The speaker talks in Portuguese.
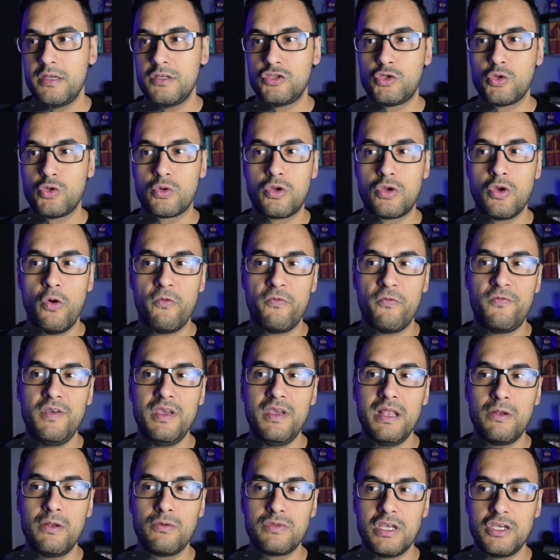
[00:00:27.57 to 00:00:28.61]
Se o que
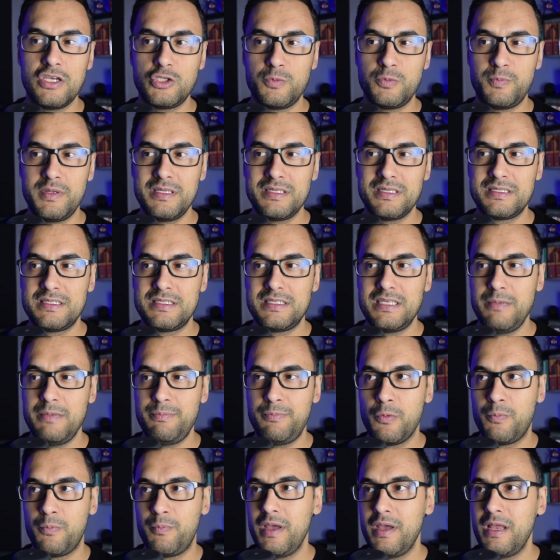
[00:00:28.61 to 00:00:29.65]
ouviram desde o
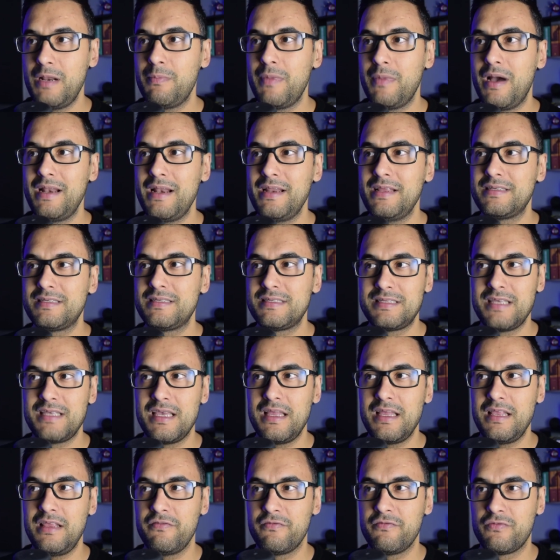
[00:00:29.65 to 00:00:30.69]
princípio
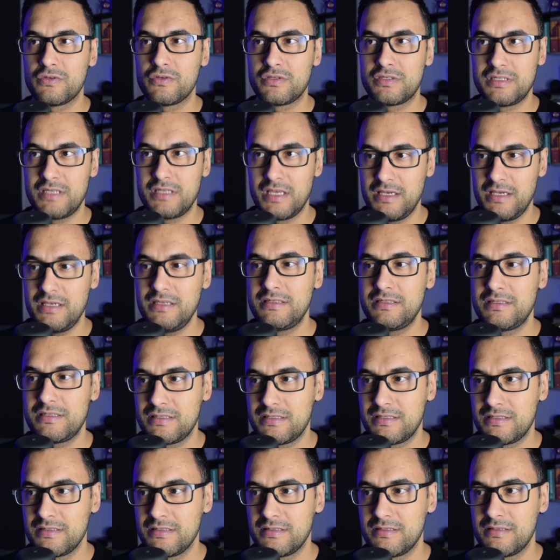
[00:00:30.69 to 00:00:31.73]
permanecer em
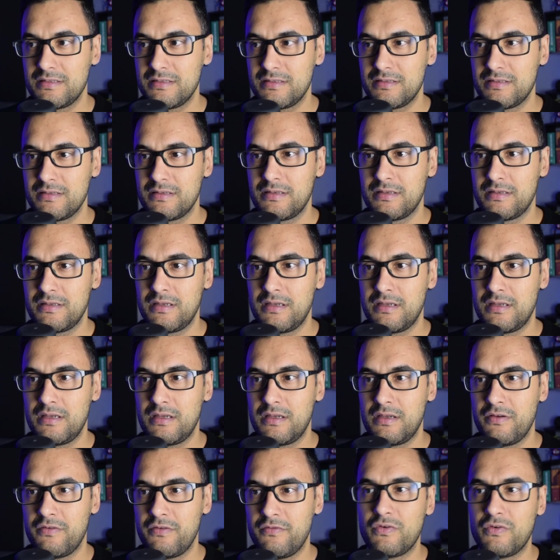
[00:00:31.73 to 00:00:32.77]
vocês,
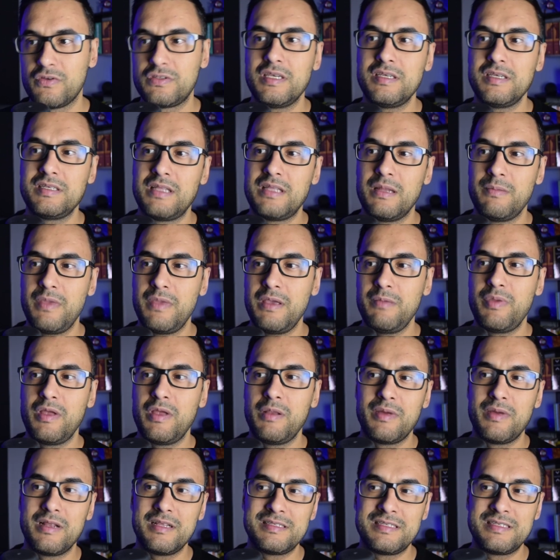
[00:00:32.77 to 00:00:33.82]
vocês também
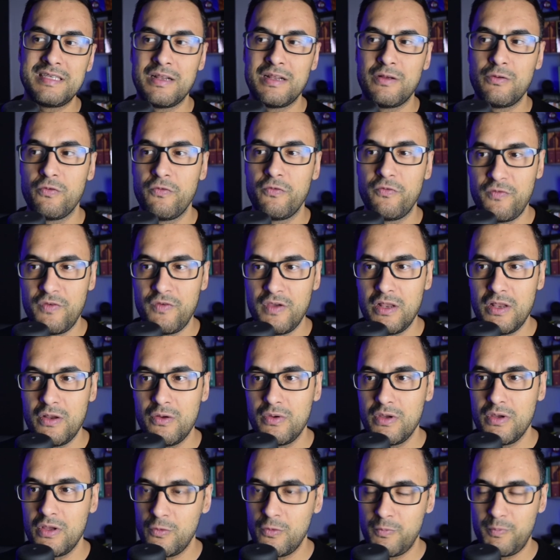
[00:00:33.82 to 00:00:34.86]
permanecerão no
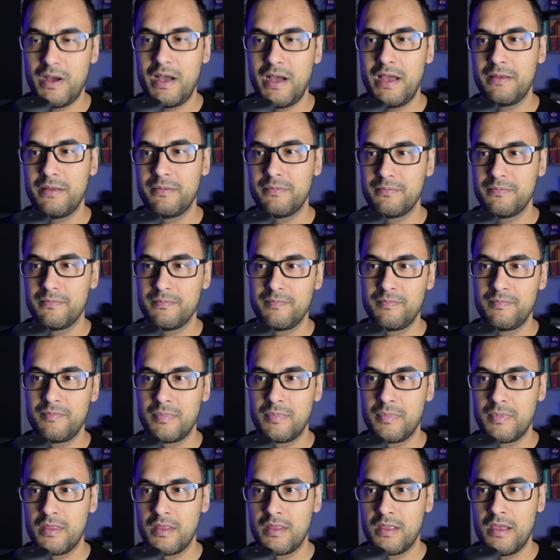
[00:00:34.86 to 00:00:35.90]
Filho e no Pai.
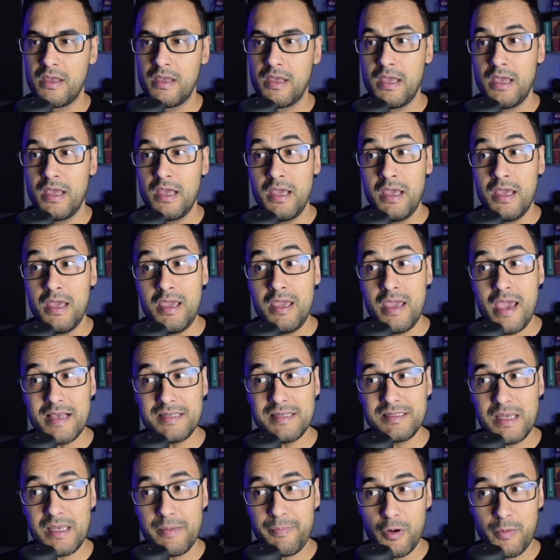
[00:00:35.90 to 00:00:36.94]
E
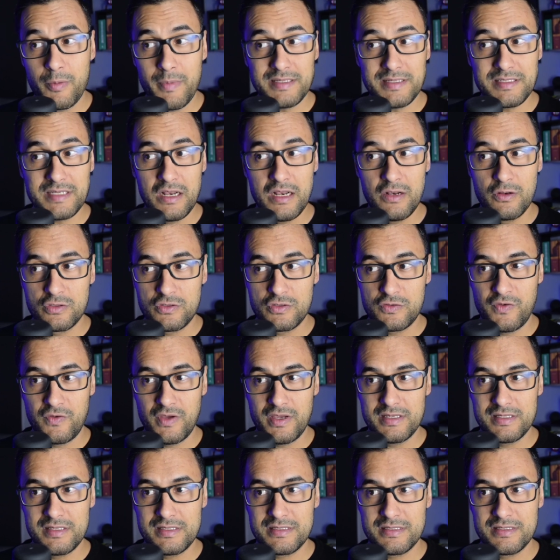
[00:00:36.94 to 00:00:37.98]
essa é a promessa que ele nos
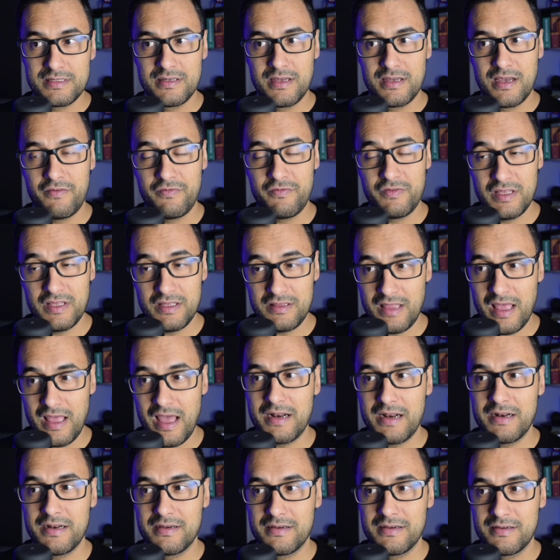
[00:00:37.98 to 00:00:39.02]
fez, a vida
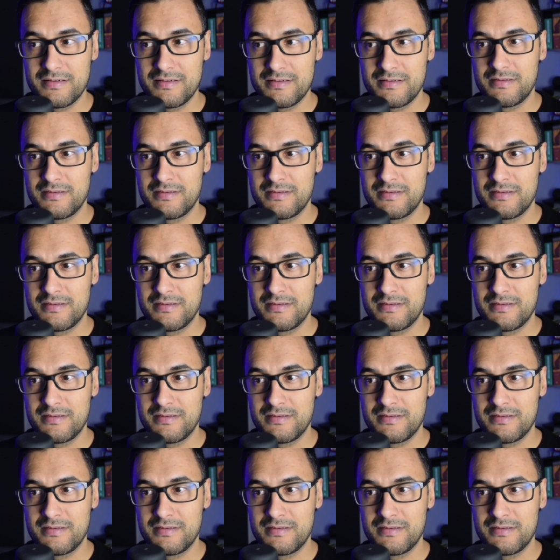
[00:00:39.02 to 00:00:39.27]
eterna.